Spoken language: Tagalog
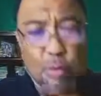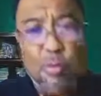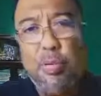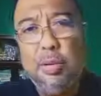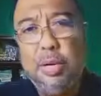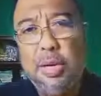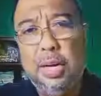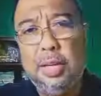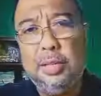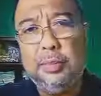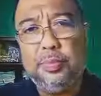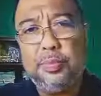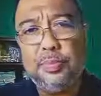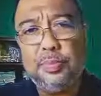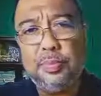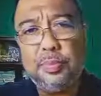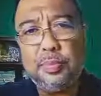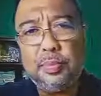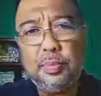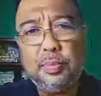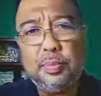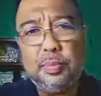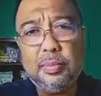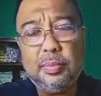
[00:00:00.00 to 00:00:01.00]
manguna
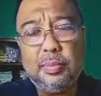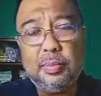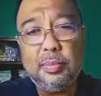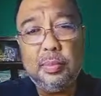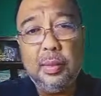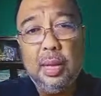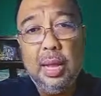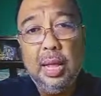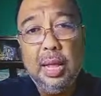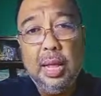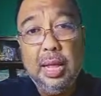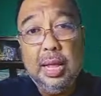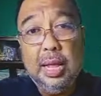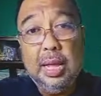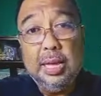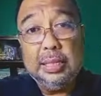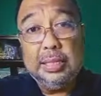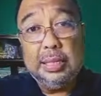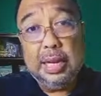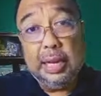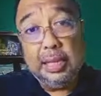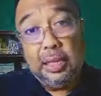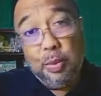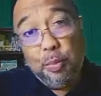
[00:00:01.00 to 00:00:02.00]

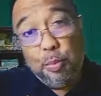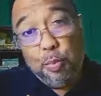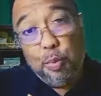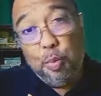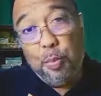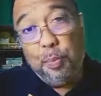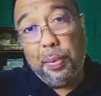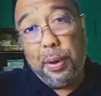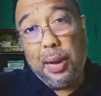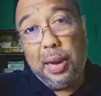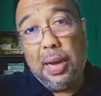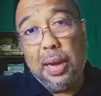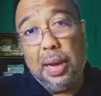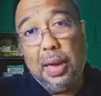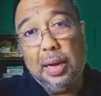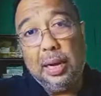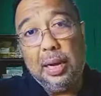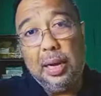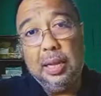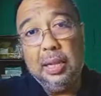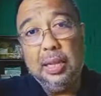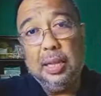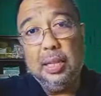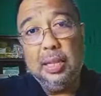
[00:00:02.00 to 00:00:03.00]
sa ating pong
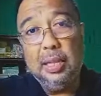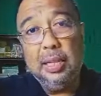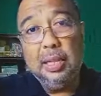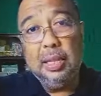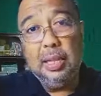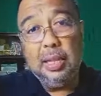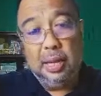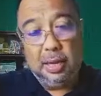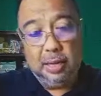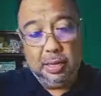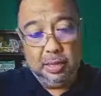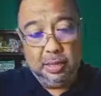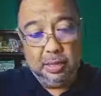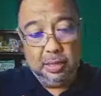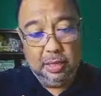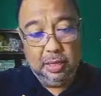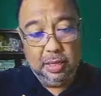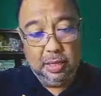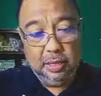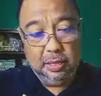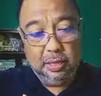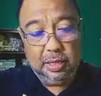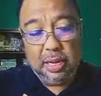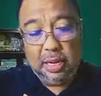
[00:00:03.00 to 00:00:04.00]
pag-aaral ng,
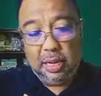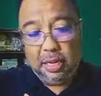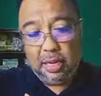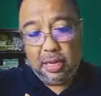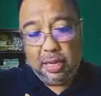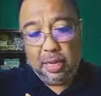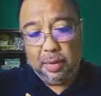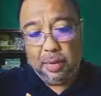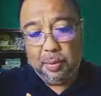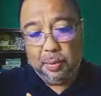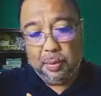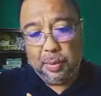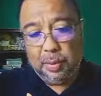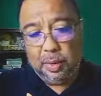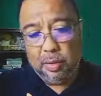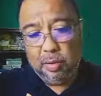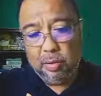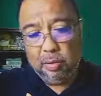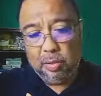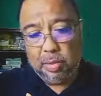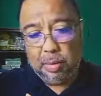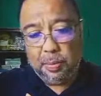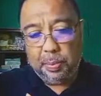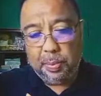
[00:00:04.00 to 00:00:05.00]
ng salita ng
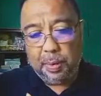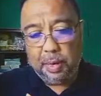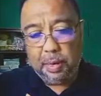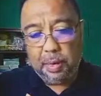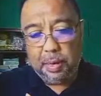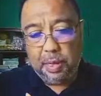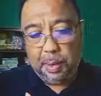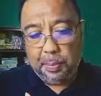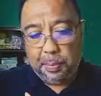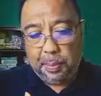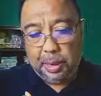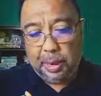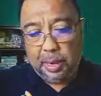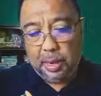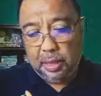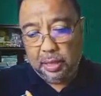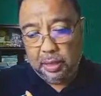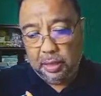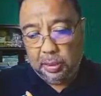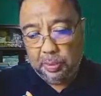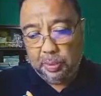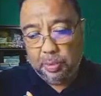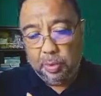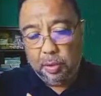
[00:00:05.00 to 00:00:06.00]
Panginoon sapagkat
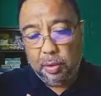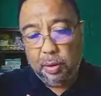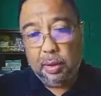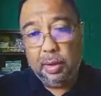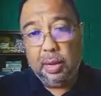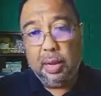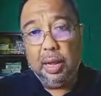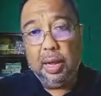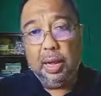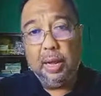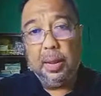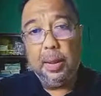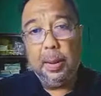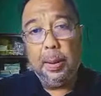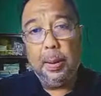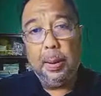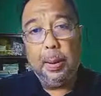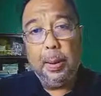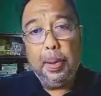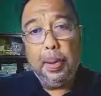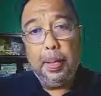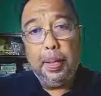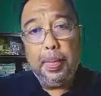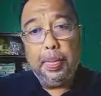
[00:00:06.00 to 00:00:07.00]
napakaganda po ng
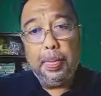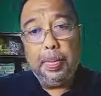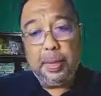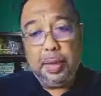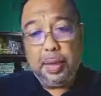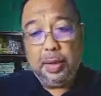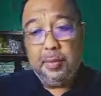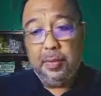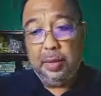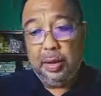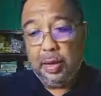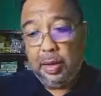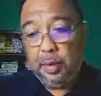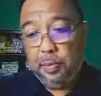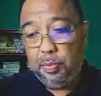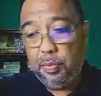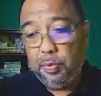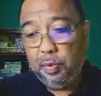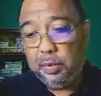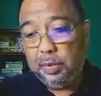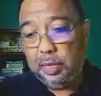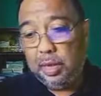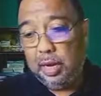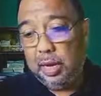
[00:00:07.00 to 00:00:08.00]
naibigay
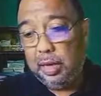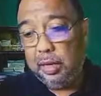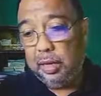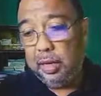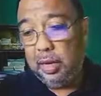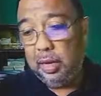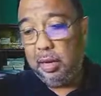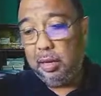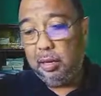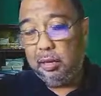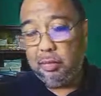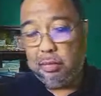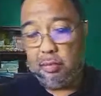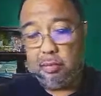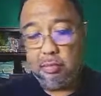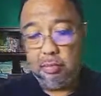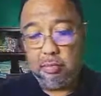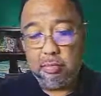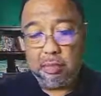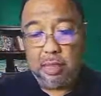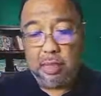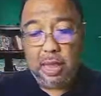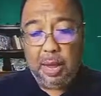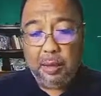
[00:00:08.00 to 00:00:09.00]
po sa ating
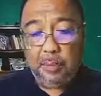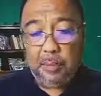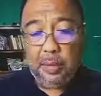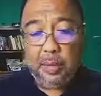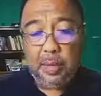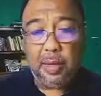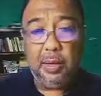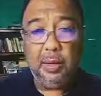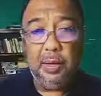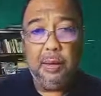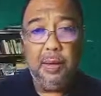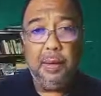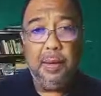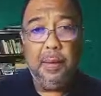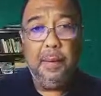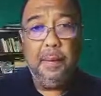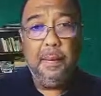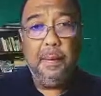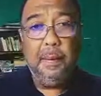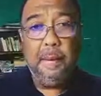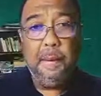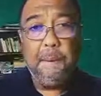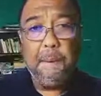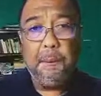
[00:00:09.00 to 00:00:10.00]
topic
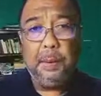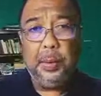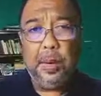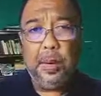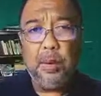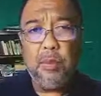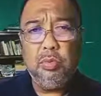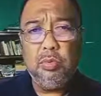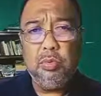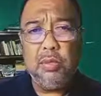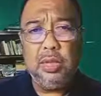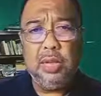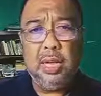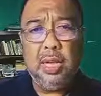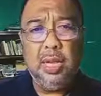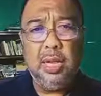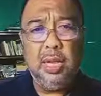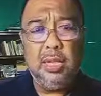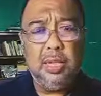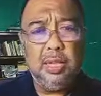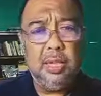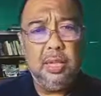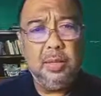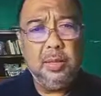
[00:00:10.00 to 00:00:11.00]
na kung
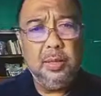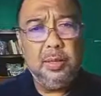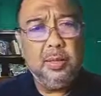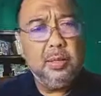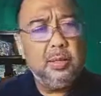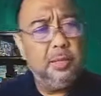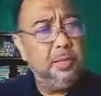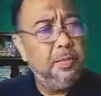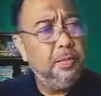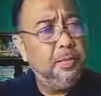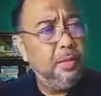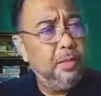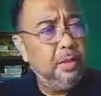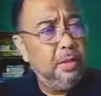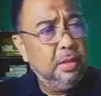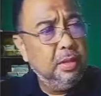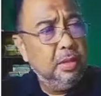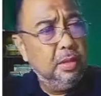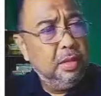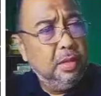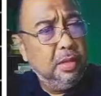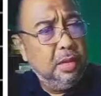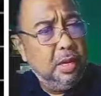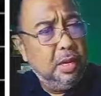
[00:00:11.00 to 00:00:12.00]
saan
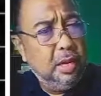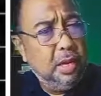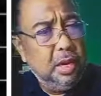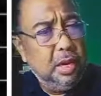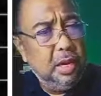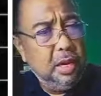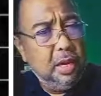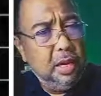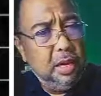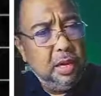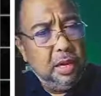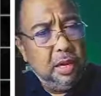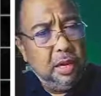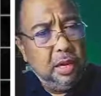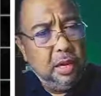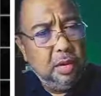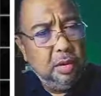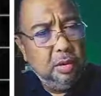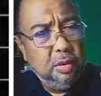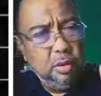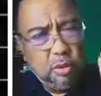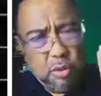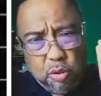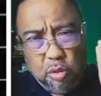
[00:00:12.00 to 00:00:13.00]
ay
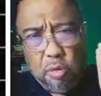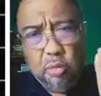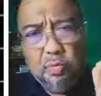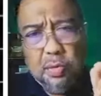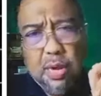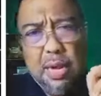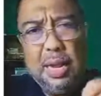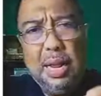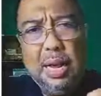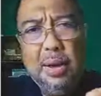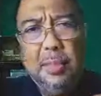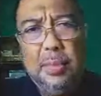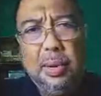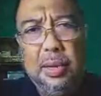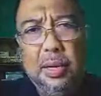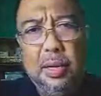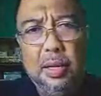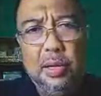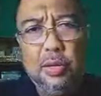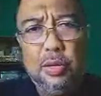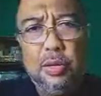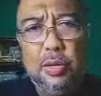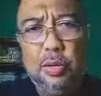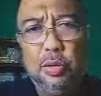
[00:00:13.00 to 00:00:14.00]
gustong
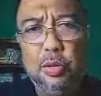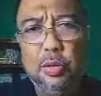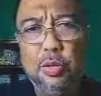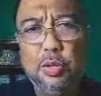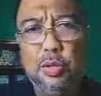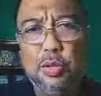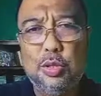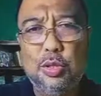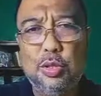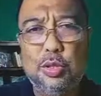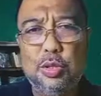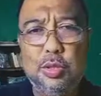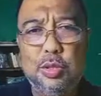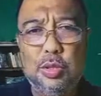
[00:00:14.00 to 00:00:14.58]
malaman ng Diyos